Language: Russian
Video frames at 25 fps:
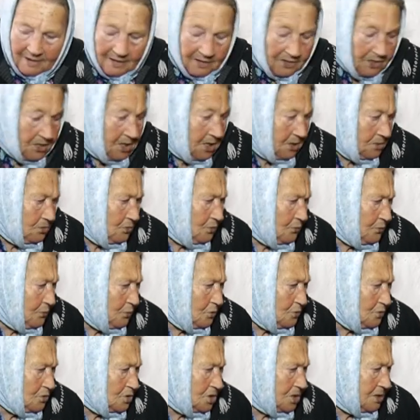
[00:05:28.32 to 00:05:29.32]
Я
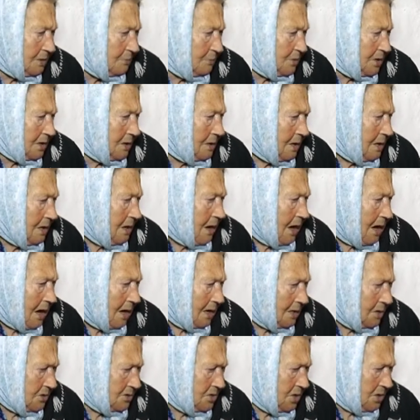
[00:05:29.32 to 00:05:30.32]
думаю себе,
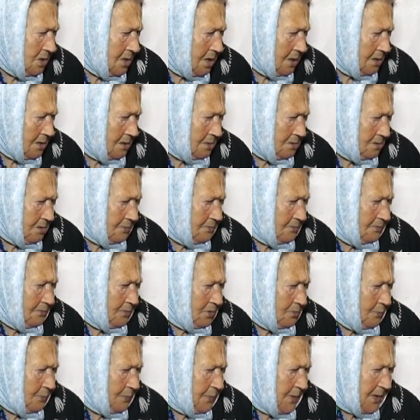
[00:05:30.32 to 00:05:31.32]
а где я этого
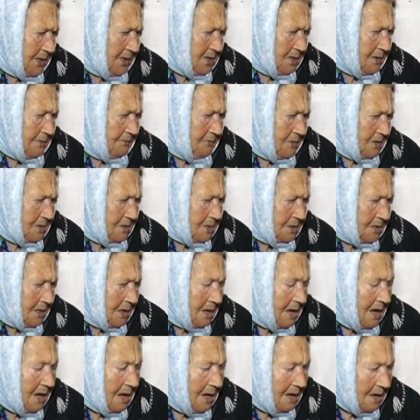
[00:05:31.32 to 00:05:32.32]
вот парня видела?
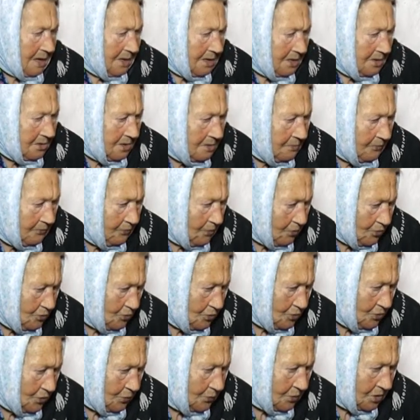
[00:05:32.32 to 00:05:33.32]
И
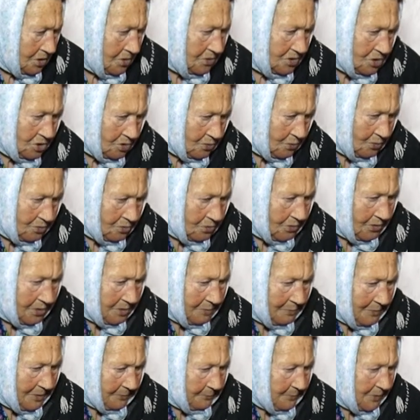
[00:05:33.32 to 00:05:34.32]
говорю Шурке, с
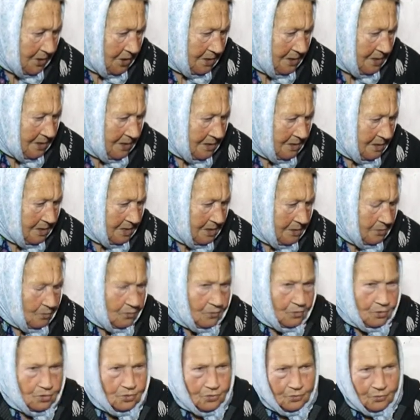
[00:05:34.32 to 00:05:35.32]
которым мы приехали, я
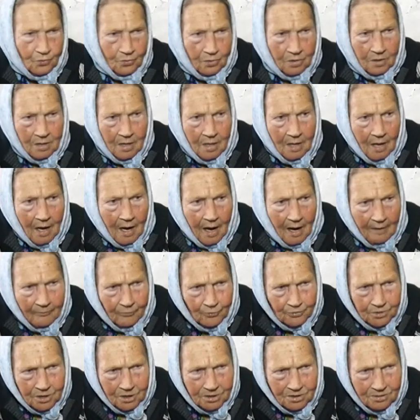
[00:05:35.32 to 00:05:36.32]
говорю, Шурк, а
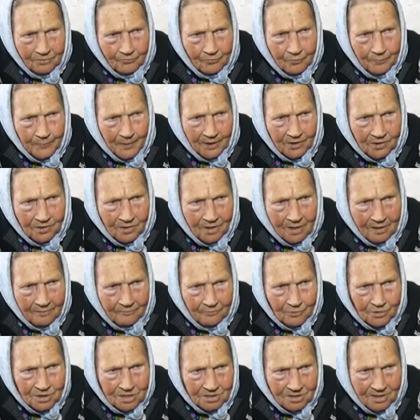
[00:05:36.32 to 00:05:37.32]
вот этого парня я
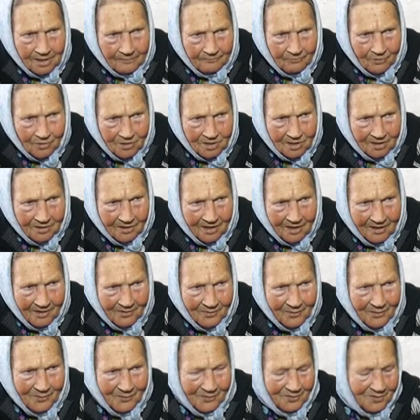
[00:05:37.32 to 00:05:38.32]
во сне
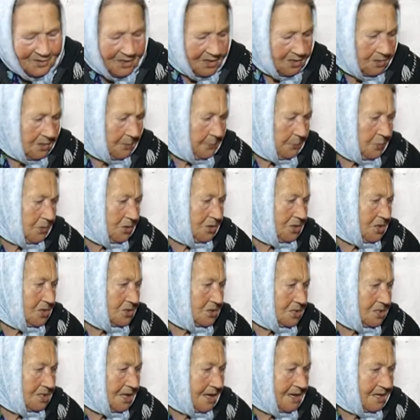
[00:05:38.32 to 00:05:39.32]
видела. Он надо
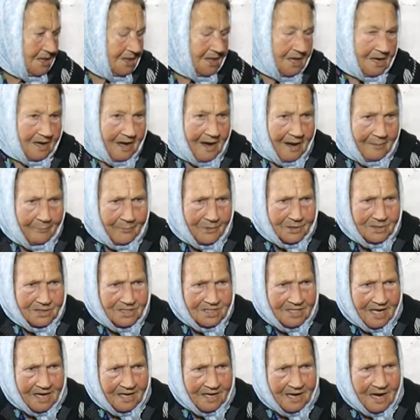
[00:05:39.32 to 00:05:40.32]
перестань ты, а мы
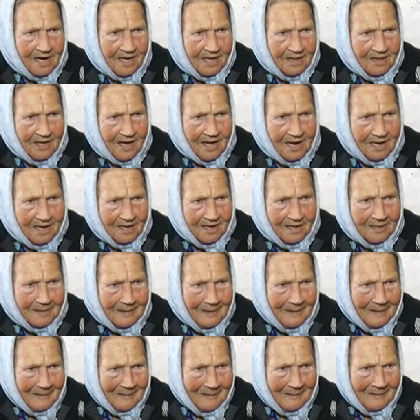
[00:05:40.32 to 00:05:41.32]
с ей гадали
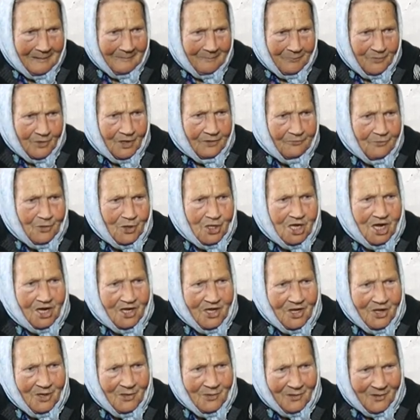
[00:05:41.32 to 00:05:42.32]
на
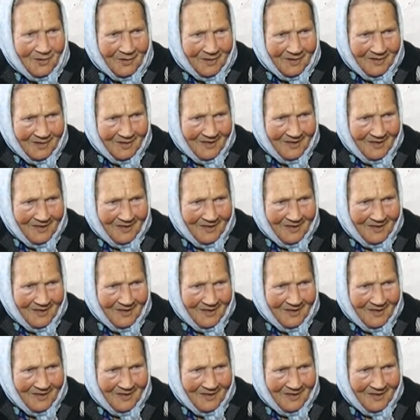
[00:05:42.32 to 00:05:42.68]
наведение.